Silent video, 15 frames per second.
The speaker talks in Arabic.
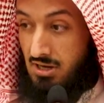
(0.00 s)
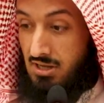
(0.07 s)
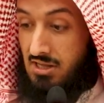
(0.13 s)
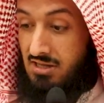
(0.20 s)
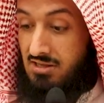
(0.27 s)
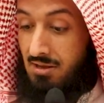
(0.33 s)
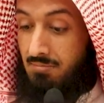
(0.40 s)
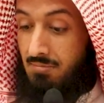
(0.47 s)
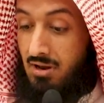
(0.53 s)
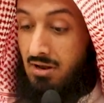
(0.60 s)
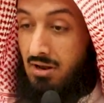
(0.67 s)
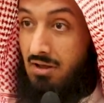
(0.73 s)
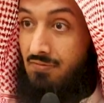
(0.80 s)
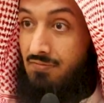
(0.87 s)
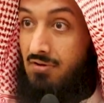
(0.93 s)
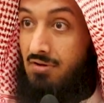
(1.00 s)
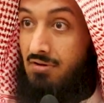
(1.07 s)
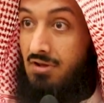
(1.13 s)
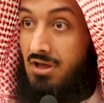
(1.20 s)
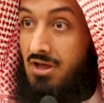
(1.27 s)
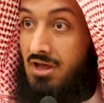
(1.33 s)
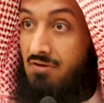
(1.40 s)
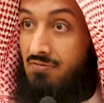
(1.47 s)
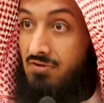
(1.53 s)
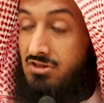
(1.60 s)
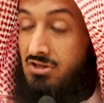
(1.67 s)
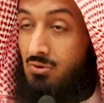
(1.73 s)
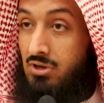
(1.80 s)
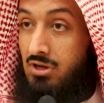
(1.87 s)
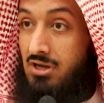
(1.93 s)
اذا تاملنا في
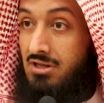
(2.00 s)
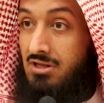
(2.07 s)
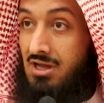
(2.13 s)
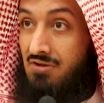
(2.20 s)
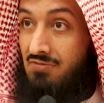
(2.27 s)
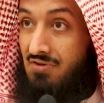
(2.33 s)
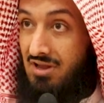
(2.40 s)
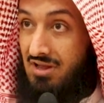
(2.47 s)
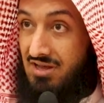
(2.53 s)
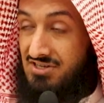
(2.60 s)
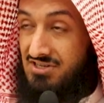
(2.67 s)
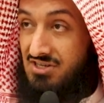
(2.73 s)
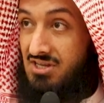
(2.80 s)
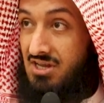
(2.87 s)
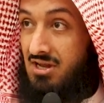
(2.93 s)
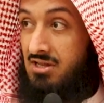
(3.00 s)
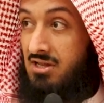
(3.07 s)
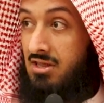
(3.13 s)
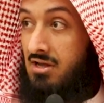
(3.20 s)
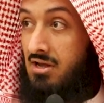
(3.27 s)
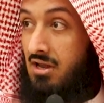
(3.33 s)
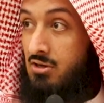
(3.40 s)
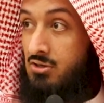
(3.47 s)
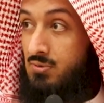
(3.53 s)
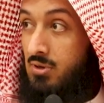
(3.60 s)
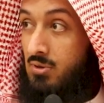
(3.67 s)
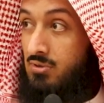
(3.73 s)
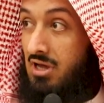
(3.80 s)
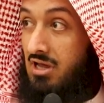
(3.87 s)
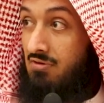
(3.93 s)
التوحيد يعني في القصص التي ذكر الله
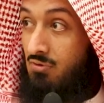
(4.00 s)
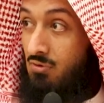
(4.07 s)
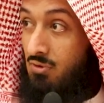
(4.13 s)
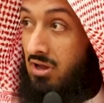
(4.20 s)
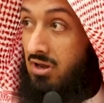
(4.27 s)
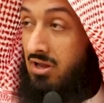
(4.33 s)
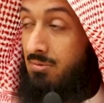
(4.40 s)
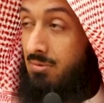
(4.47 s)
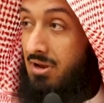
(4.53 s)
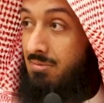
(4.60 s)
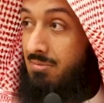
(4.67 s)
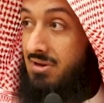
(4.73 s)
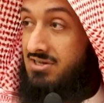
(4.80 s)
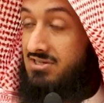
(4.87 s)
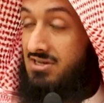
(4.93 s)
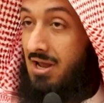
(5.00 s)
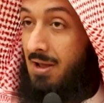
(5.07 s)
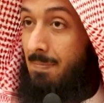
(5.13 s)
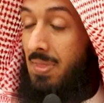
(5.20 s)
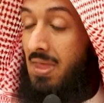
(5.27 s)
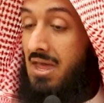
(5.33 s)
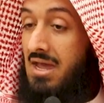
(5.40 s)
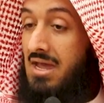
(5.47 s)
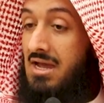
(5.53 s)
سبحانه وتعالى في القران عن ابراهيم عليه السلام